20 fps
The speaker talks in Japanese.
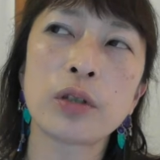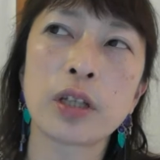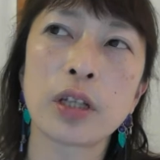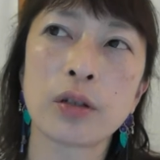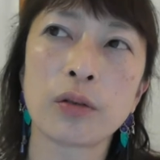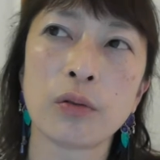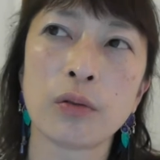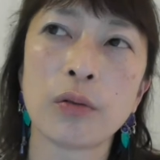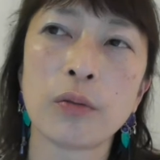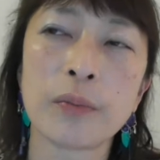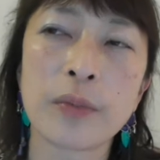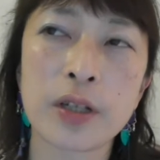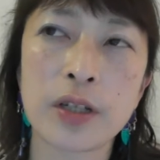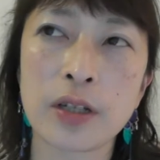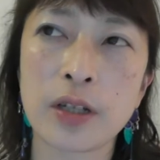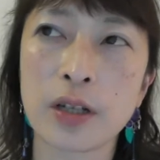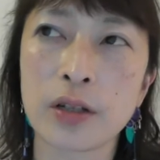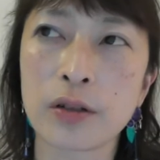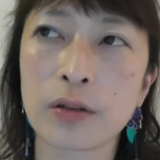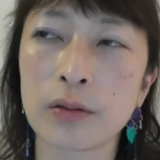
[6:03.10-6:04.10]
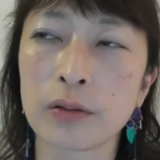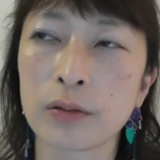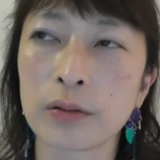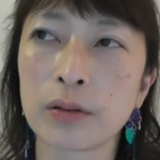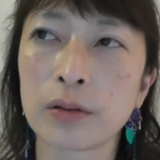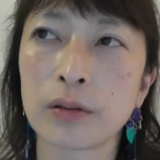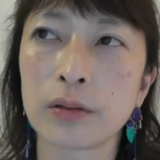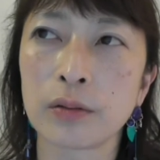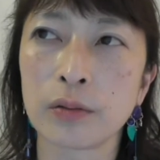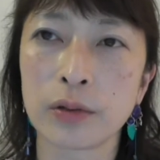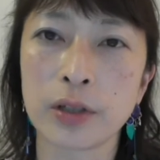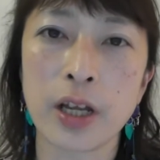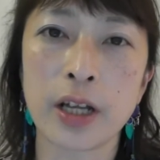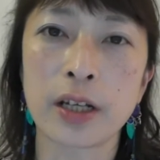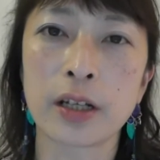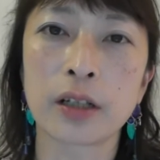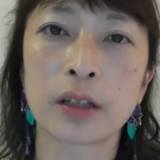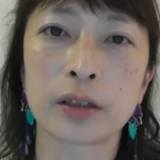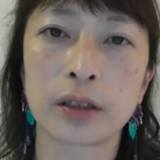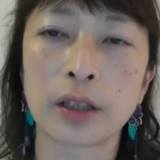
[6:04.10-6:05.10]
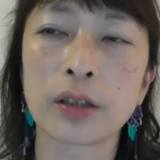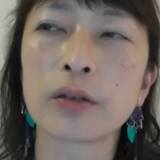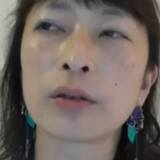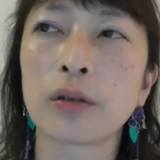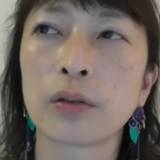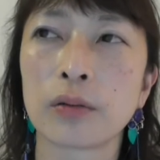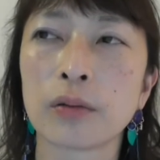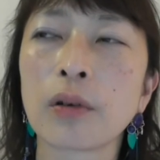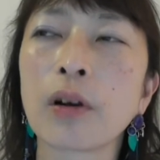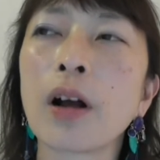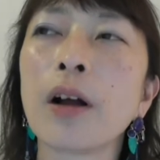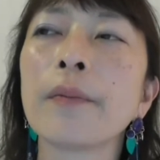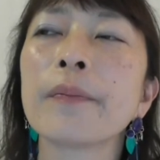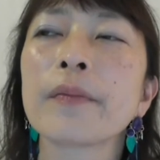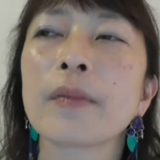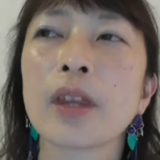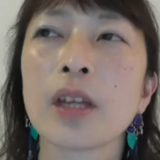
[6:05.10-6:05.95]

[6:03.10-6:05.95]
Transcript: いてのビジネスのやり方っていうのが